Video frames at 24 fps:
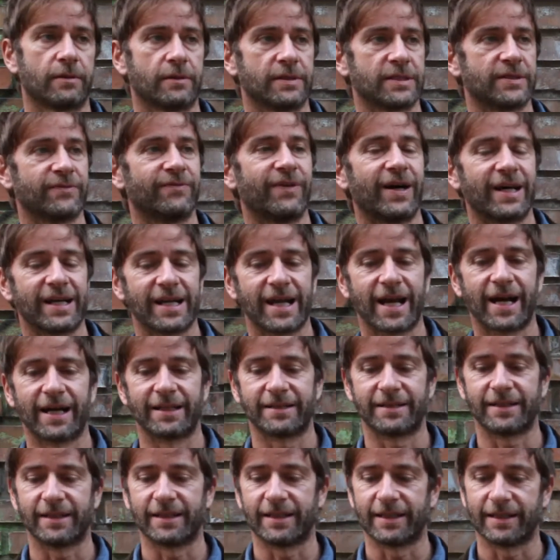
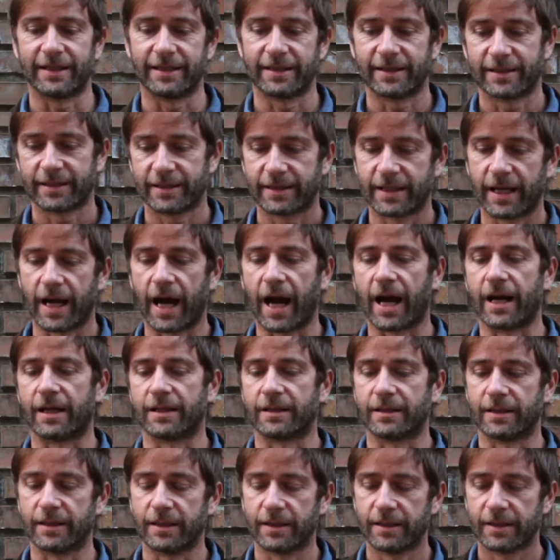svariati
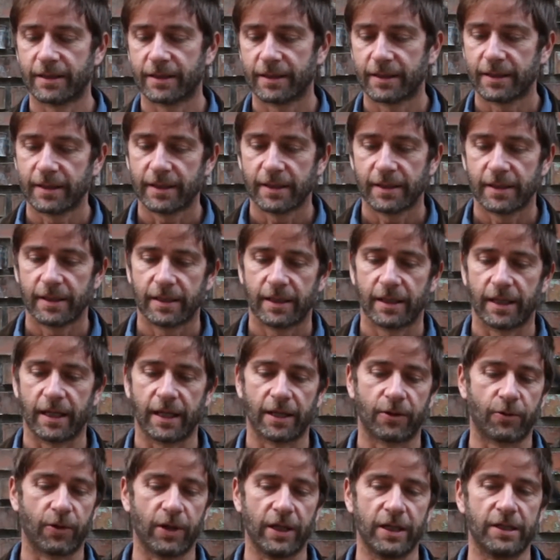anni,
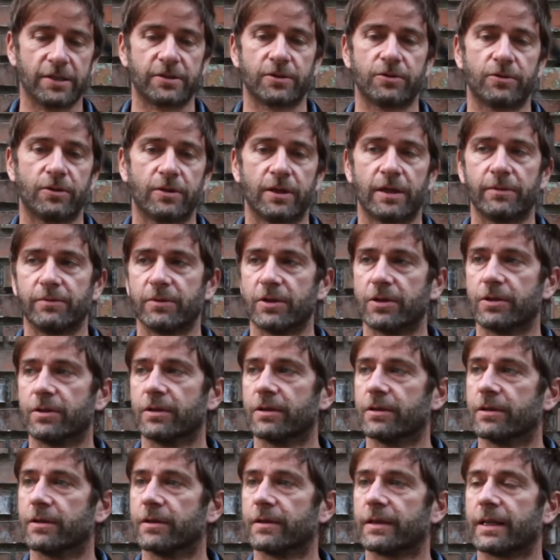e quelle sono
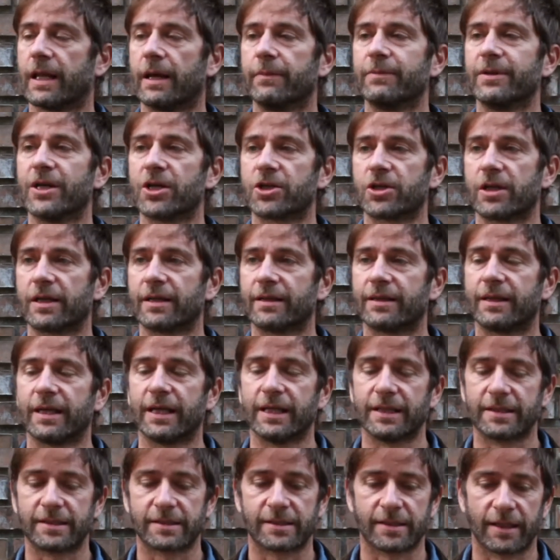mio, la mia
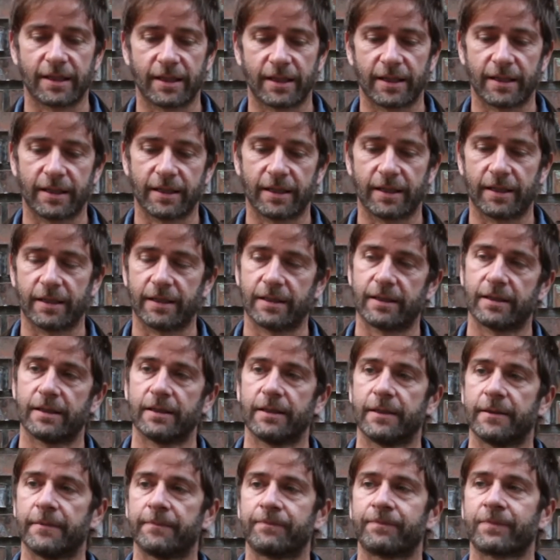certezza. E,
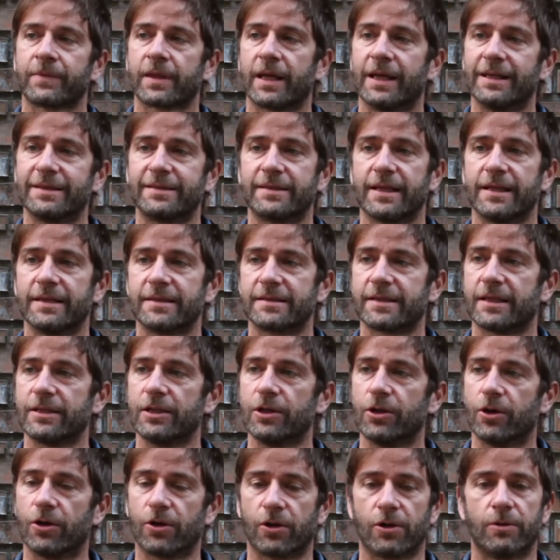eh e senza di
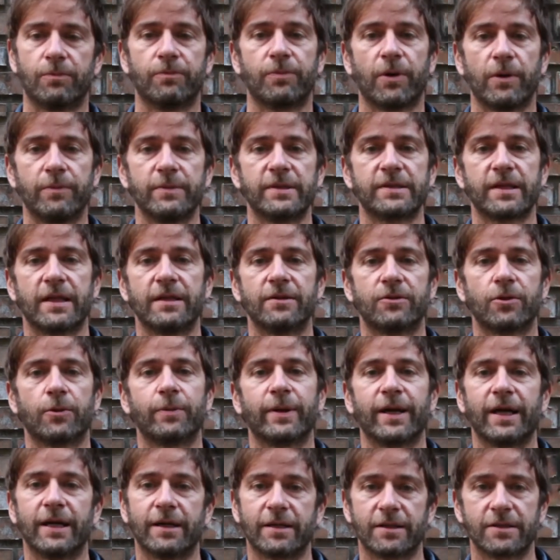loro un po' mi sento
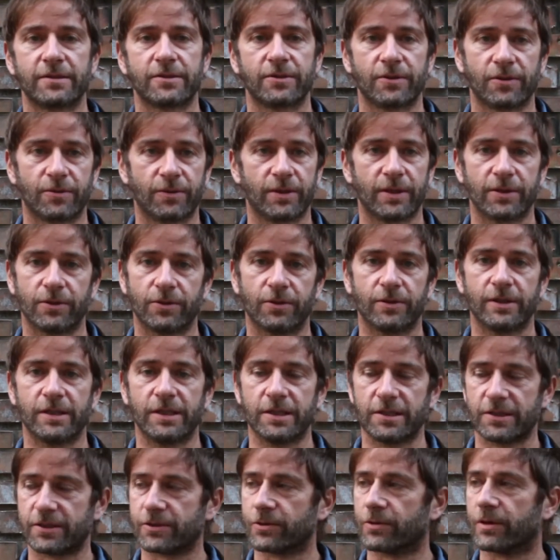perso quando
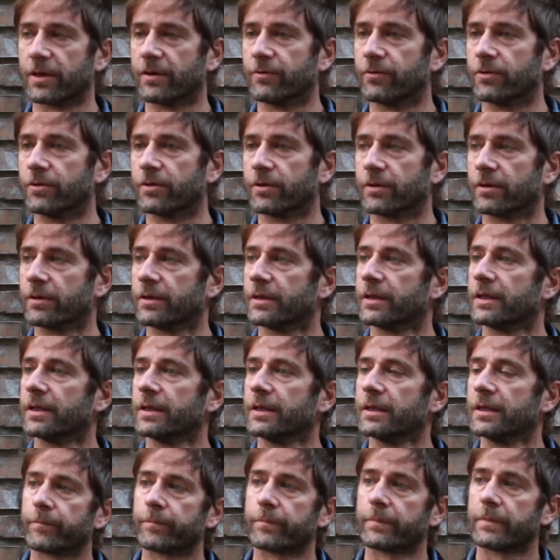inizio un lavoro.
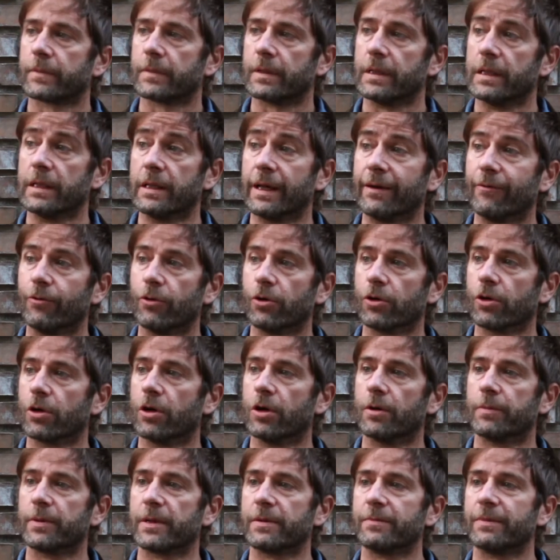Il
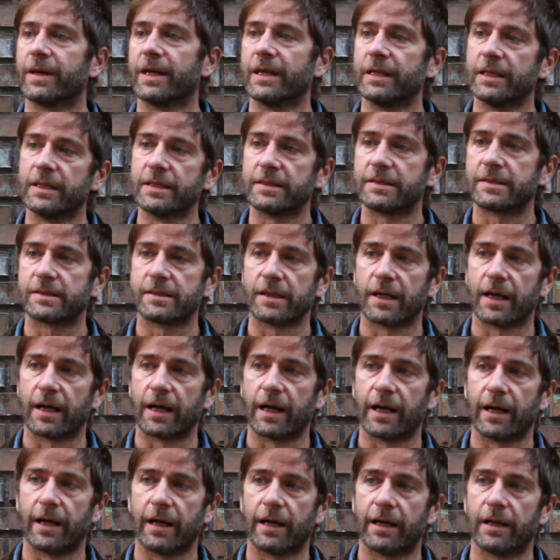lavoro per me
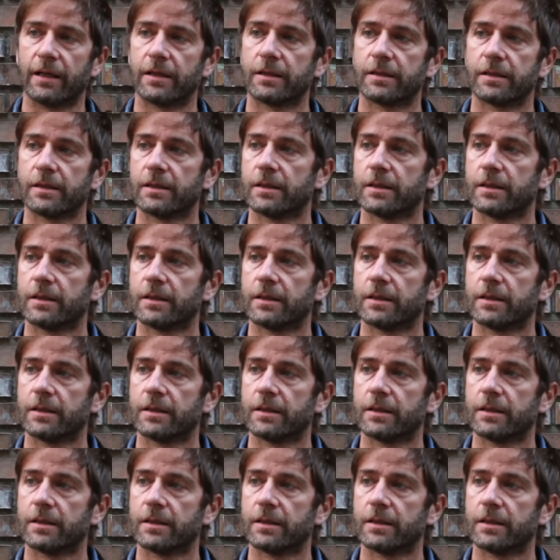inizia